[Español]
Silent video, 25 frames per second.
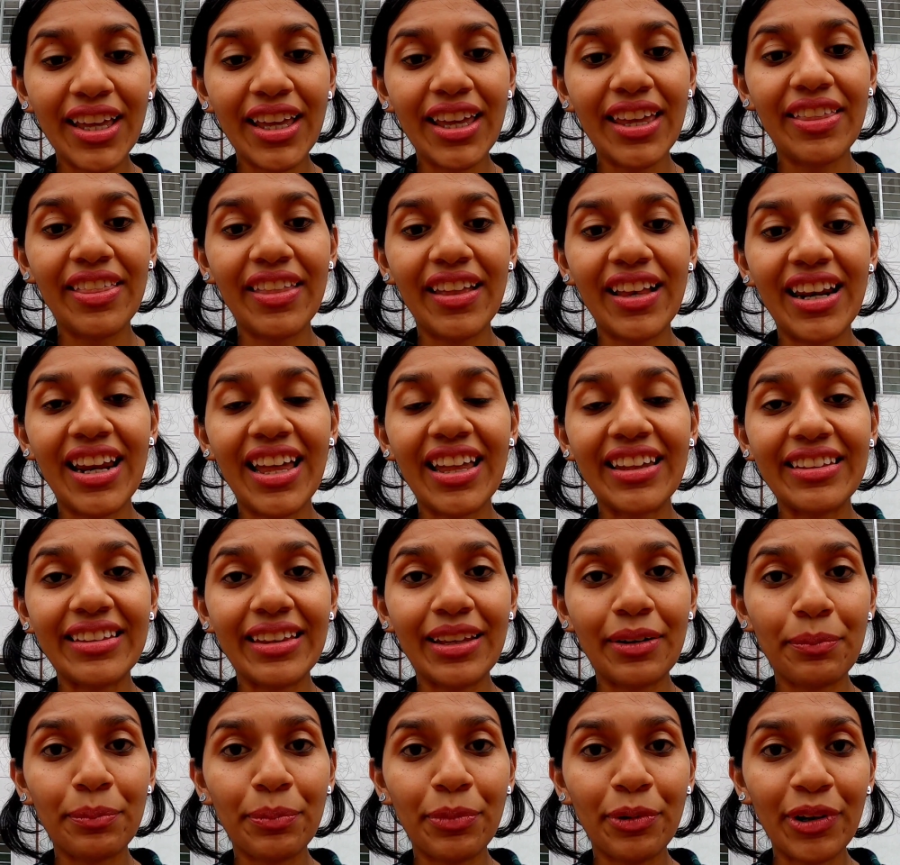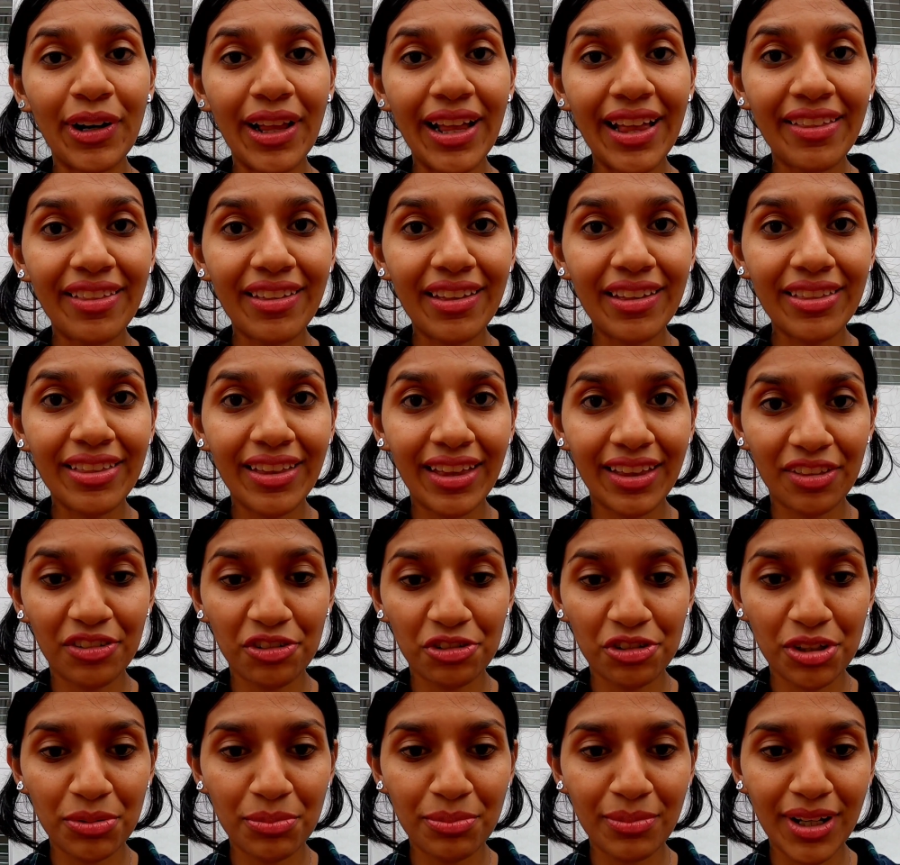y de la temporada de
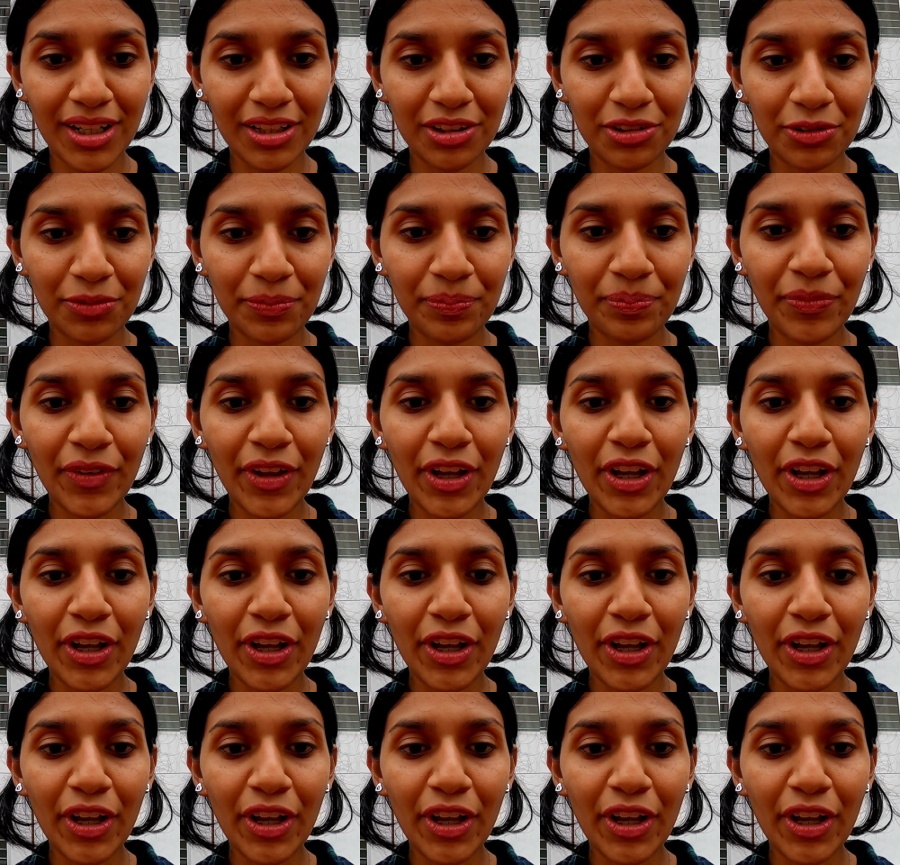anonimato.